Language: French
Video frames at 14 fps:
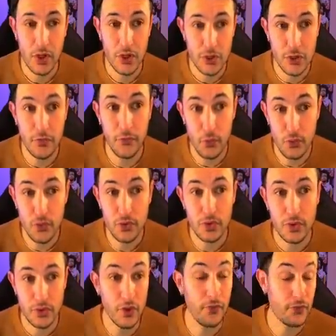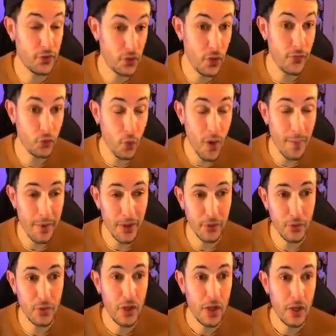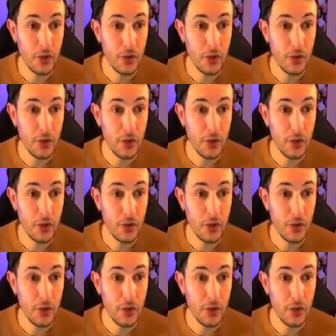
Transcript: sauf une, sauf, sauf trois, pardon,